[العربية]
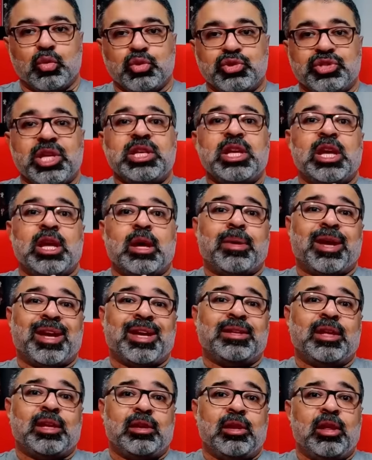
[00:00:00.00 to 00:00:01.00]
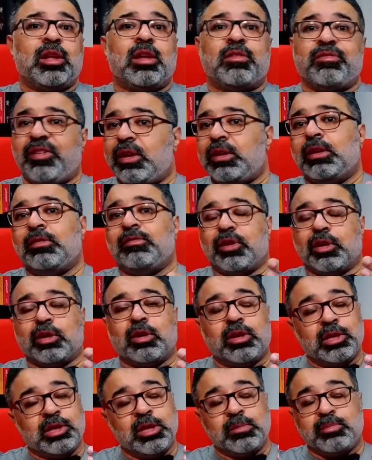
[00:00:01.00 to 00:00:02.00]
وزي ابعاد علاقه فعلا
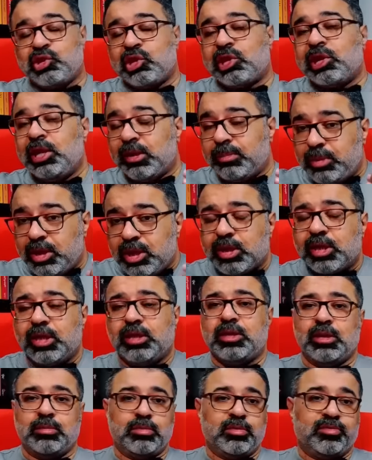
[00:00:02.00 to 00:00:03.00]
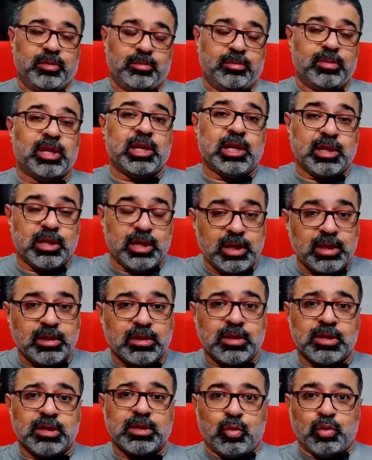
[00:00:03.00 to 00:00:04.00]
فكرتني بشكل كبير جدا بفيلم
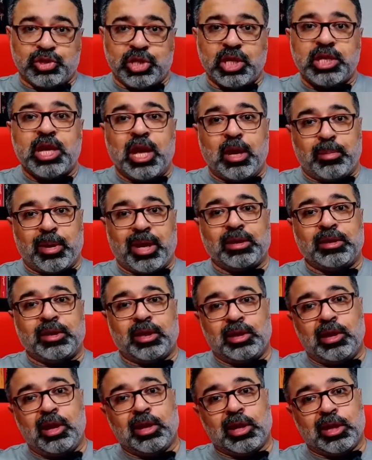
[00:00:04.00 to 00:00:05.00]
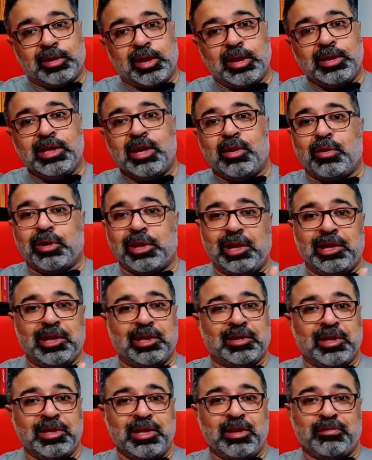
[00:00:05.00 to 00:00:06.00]
جلاديتر وزي ابعاد علاقه تانية ورحله
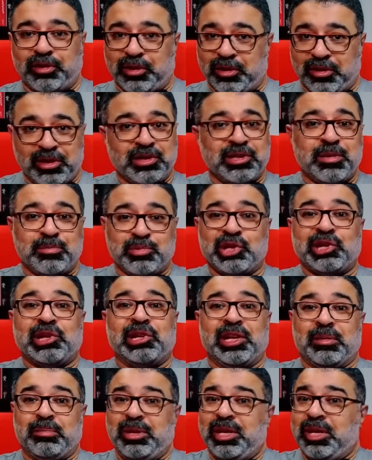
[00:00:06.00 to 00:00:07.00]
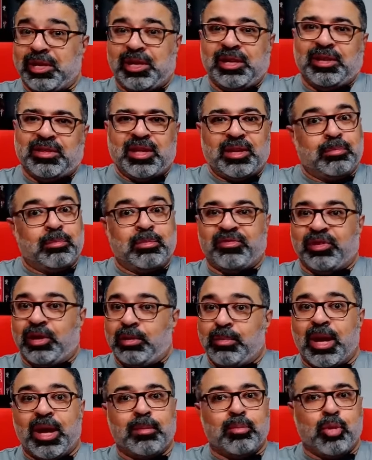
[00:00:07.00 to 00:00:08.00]
تانية فكرتني بشكل كبير جدا
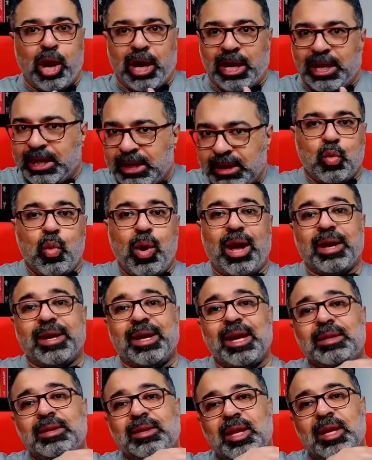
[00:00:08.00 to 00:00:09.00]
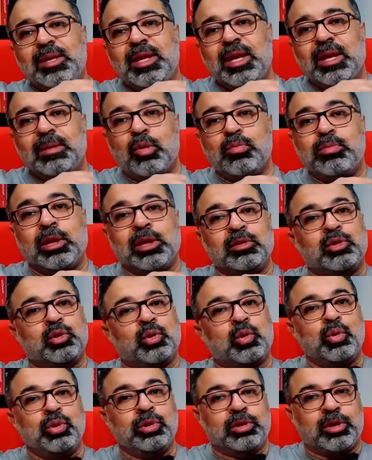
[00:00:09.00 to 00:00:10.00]
بفيلم ابو علي وحاجات تانية ممكن
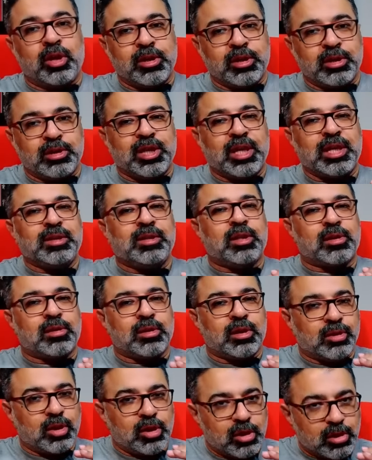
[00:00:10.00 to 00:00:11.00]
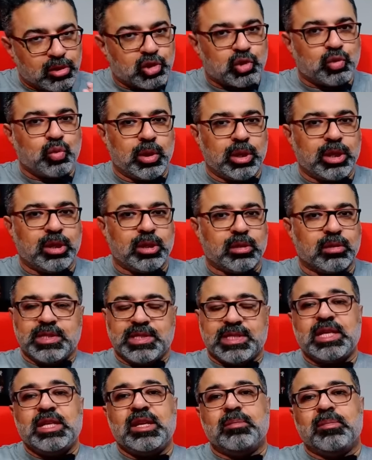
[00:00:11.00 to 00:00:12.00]
تكون طارت تحت الرادار شويه
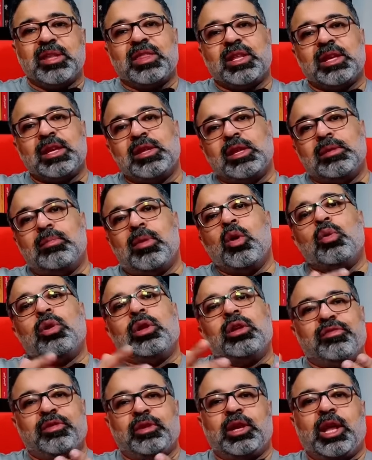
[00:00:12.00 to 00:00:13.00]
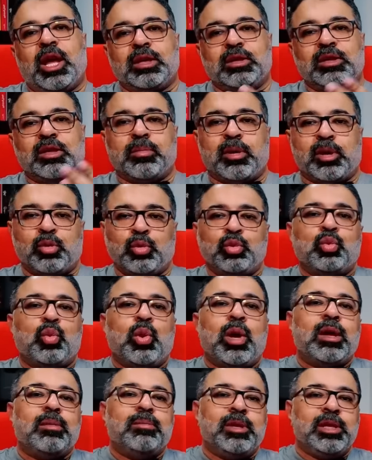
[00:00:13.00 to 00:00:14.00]
زي مثلا الموقف اللي حط بارود
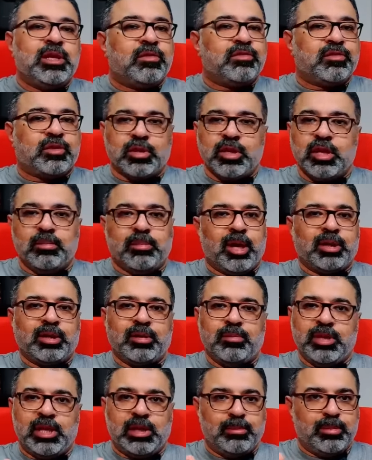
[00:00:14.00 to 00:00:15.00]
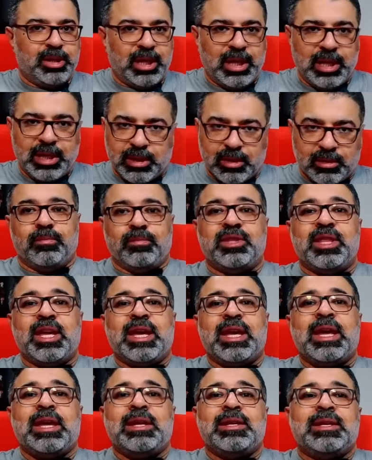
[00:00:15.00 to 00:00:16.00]
وامينه في طريق بعض من البدايه
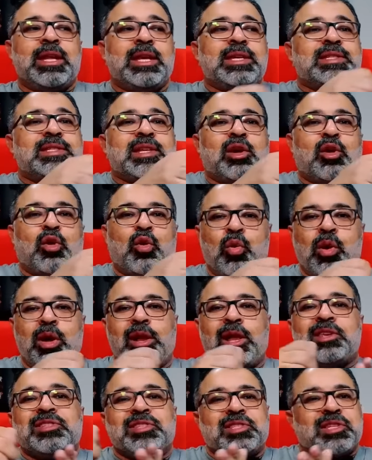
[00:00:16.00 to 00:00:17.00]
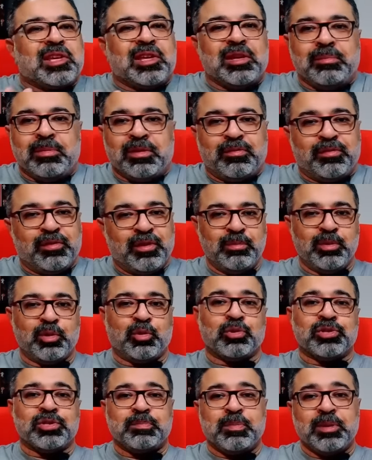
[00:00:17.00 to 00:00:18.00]
ده نسخ ولصق من فيلم
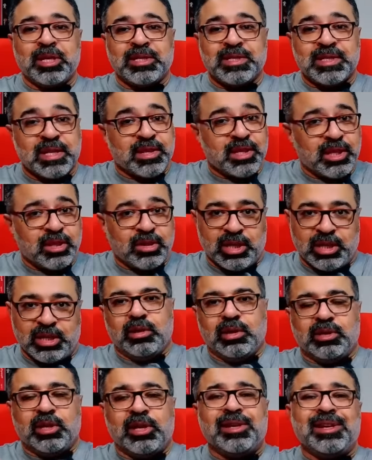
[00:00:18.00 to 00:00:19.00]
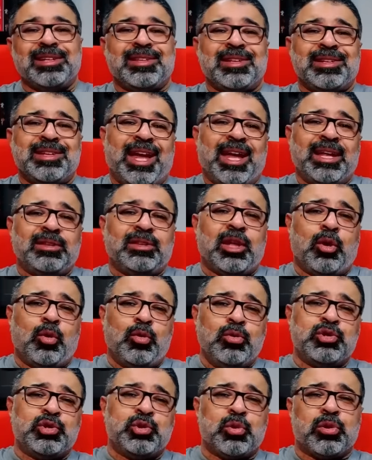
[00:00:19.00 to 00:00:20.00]
كونسبيرسي ثيوري لدرجه ان حتى
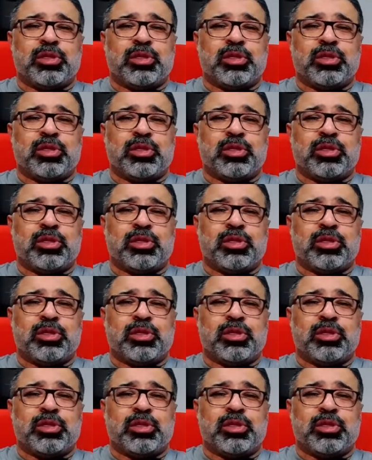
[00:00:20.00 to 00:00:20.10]
عنصر عنصر